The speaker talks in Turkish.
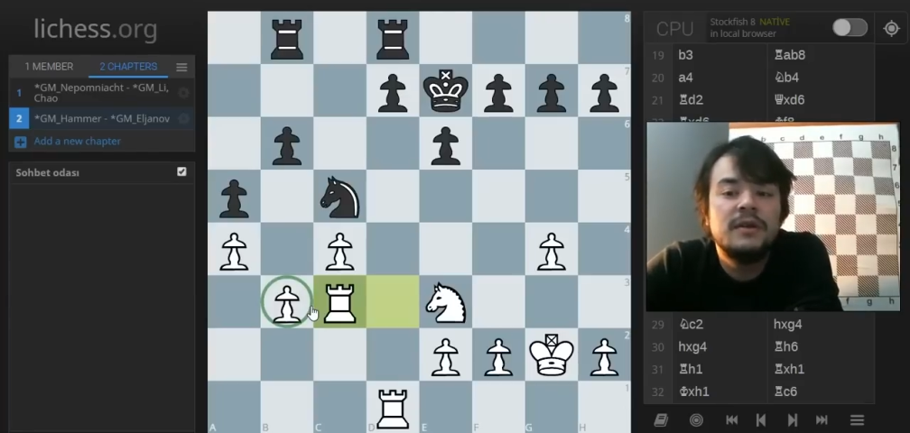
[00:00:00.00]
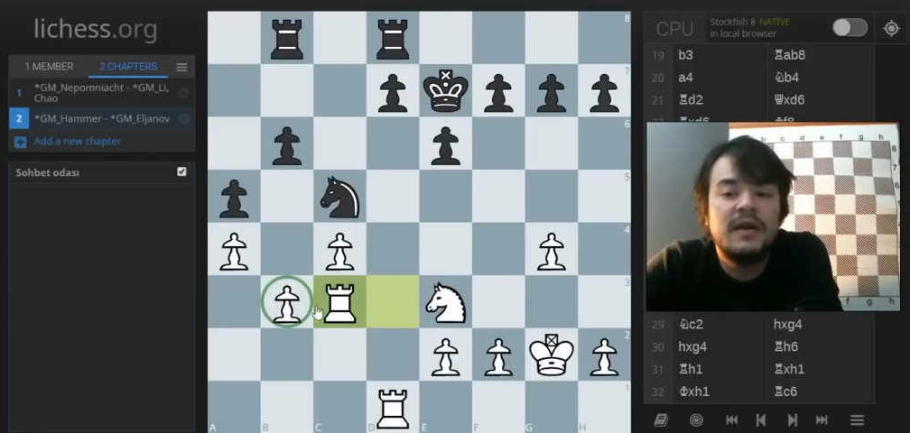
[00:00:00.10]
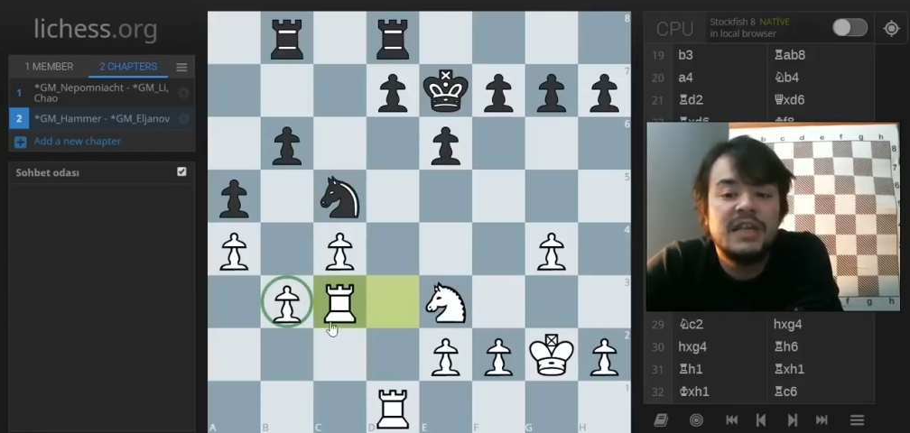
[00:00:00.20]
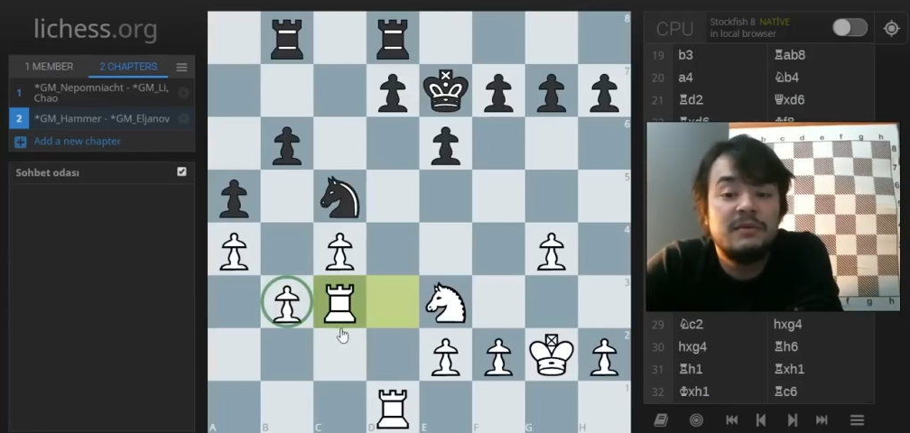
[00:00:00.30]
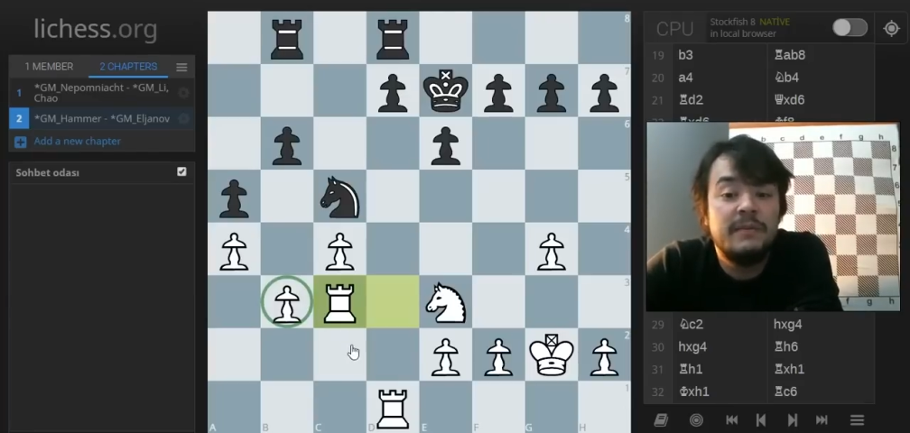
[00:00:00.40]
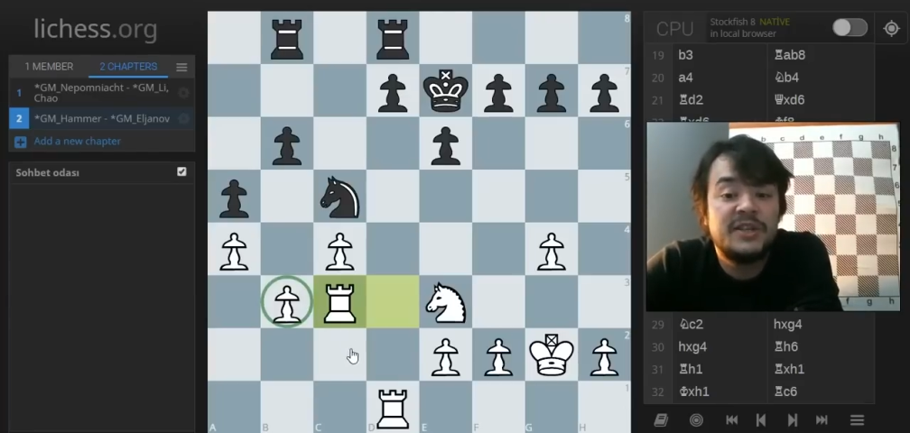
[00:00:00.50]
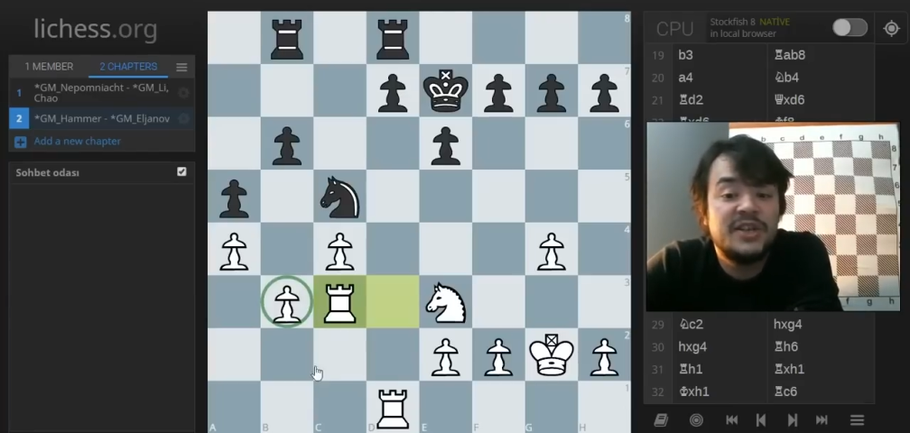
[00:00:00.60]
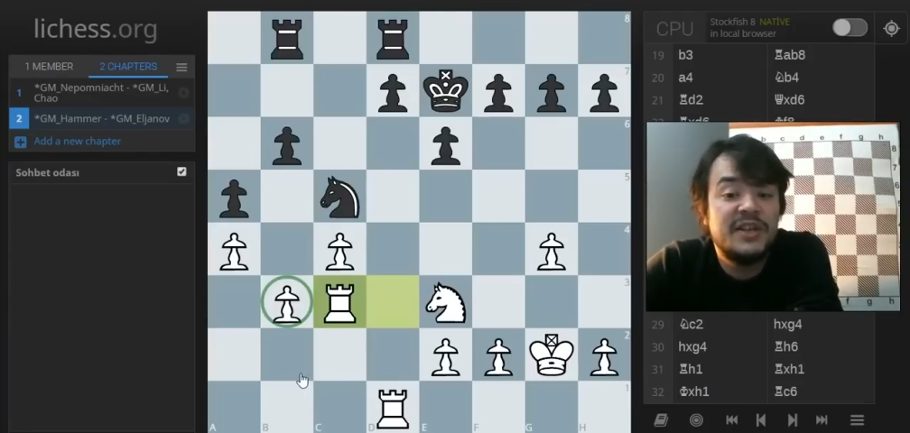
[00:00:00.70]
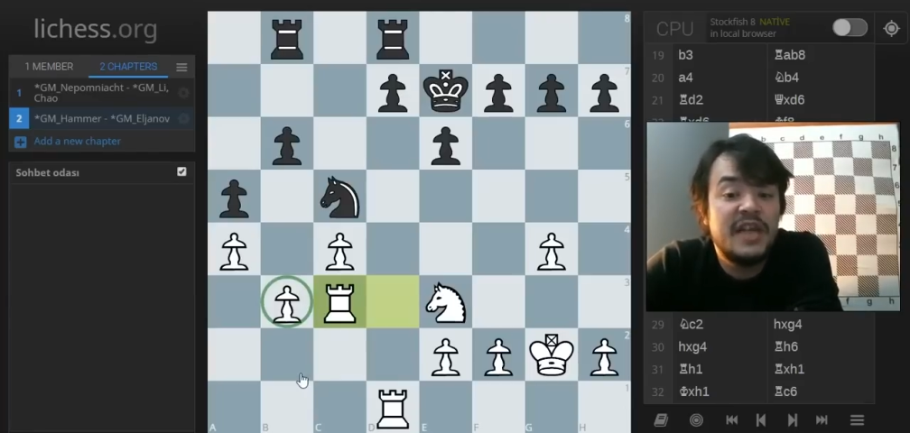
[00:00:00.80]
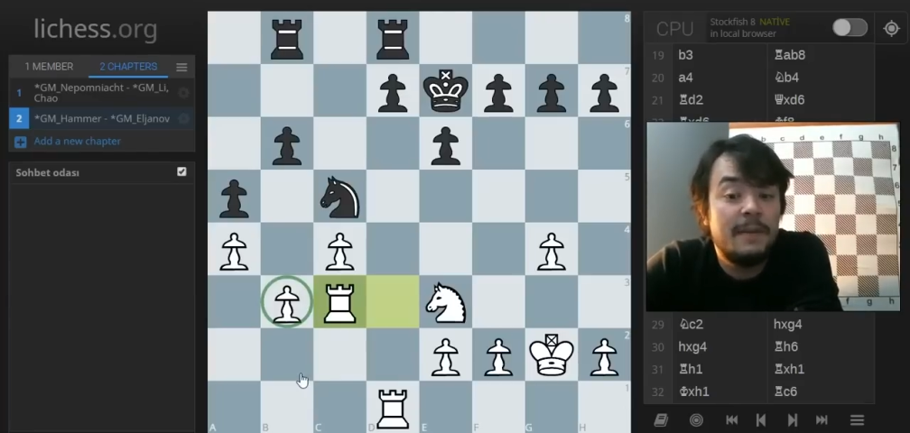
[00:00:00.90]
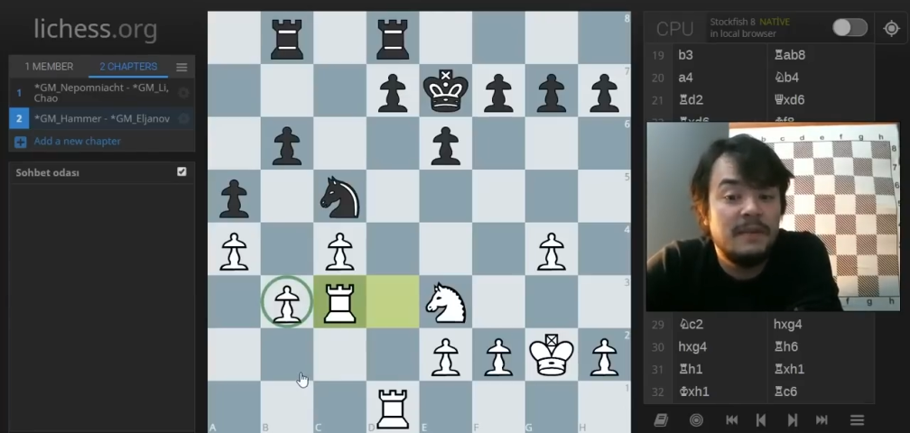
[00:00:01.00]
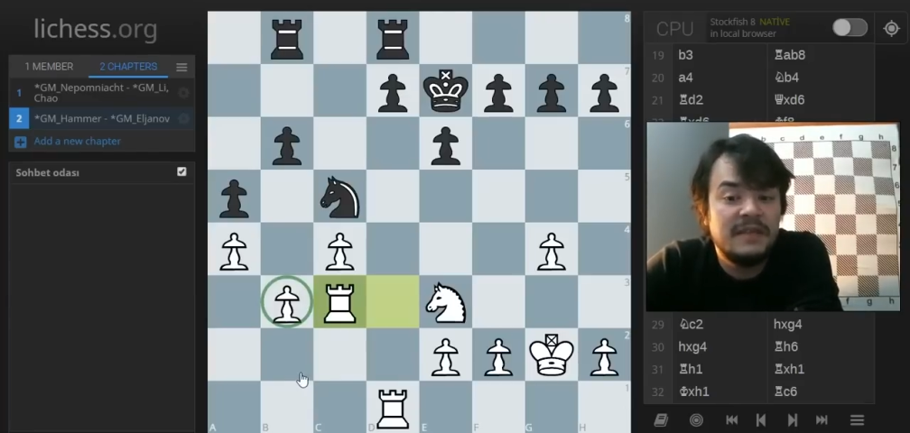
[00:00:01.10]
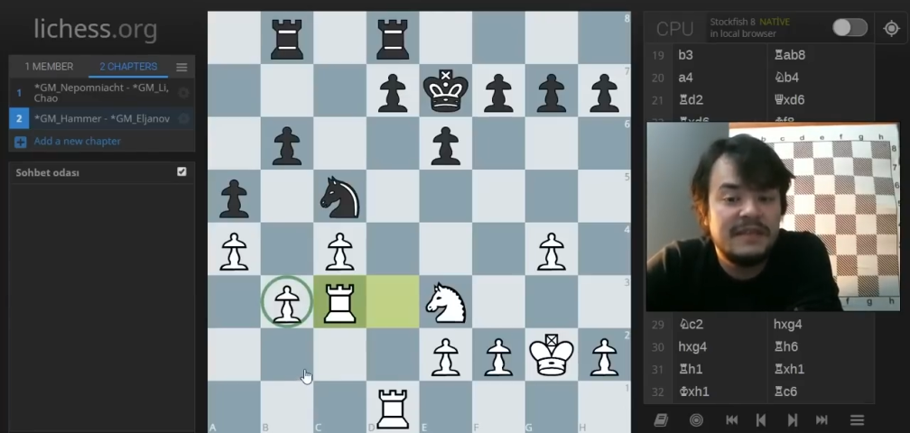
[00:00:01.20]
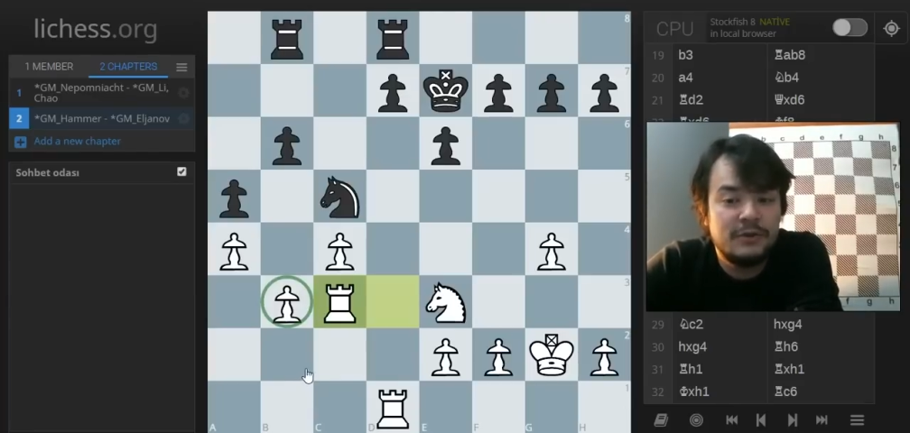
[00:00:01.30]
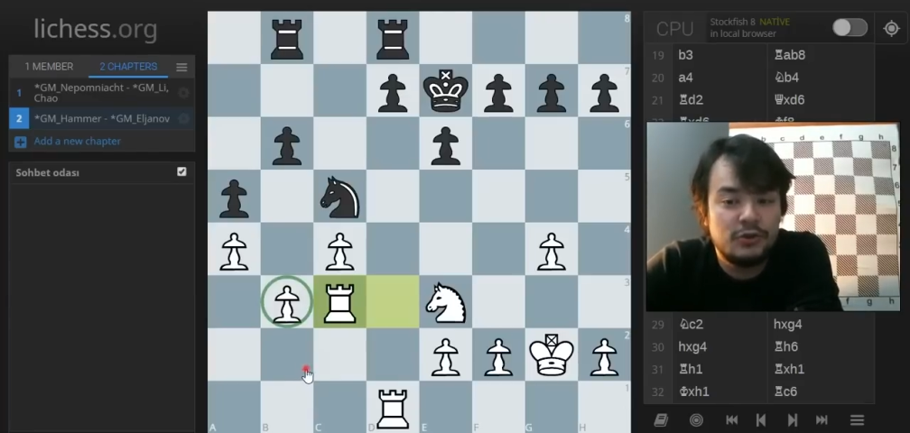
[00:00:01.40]
Acaba başka ne
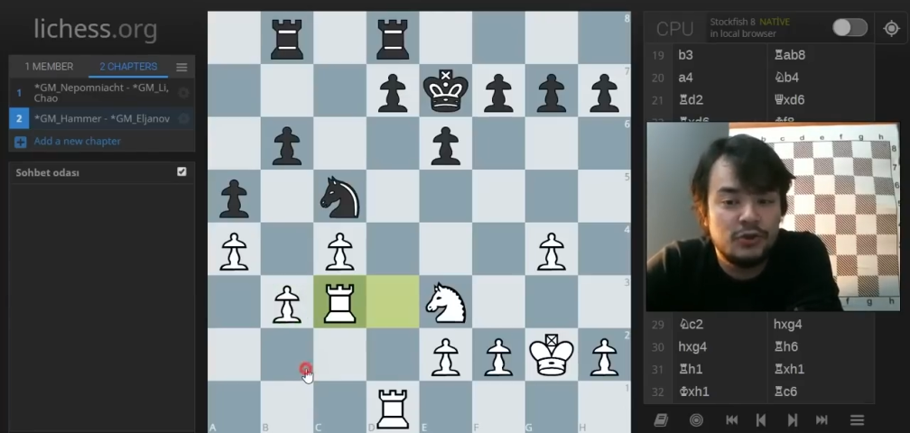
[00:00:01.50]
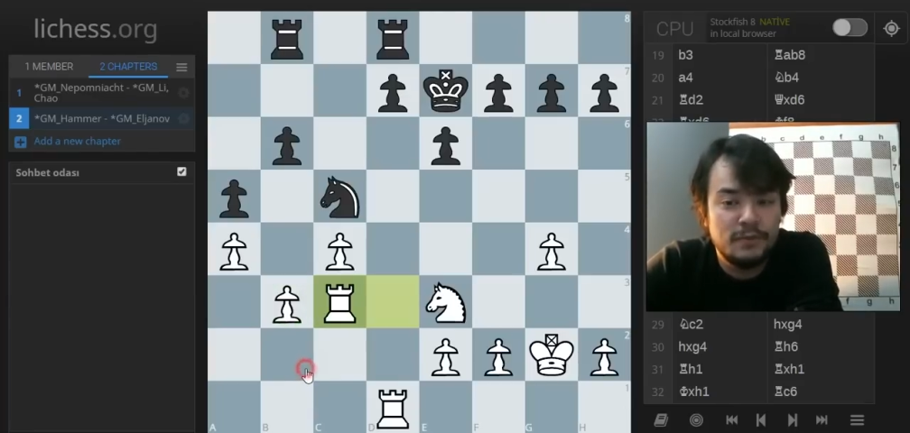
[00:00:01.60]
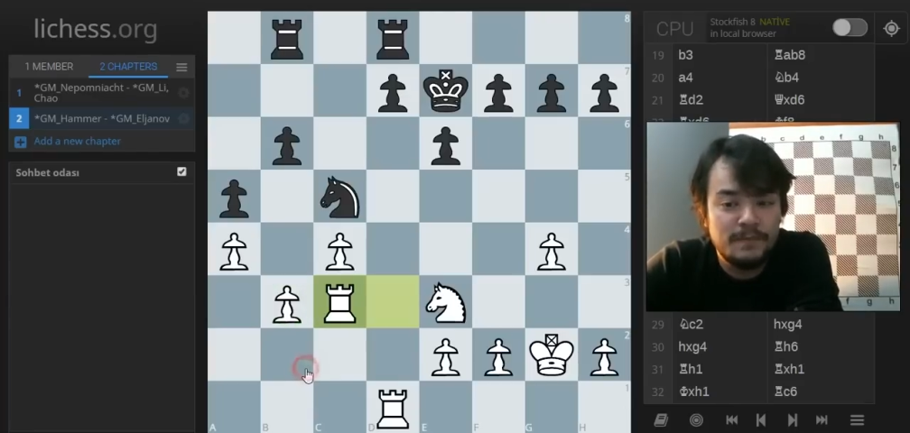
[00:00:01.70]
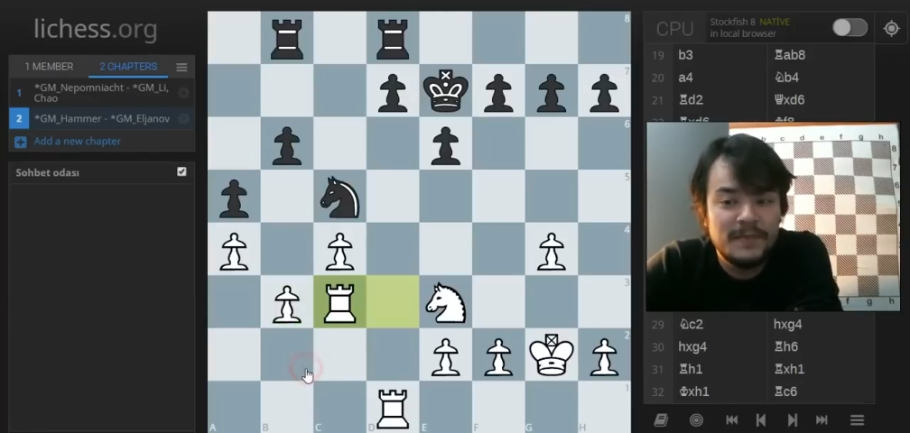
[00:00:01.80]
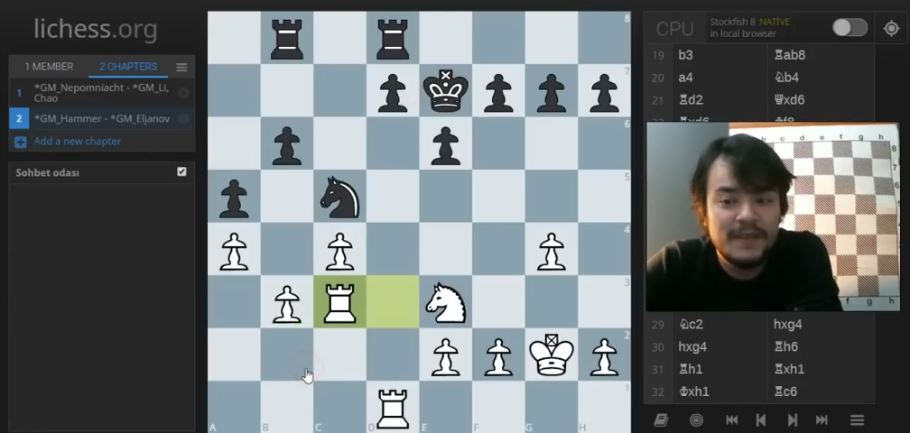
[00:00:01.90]
yapabiliriz diye düşündüm.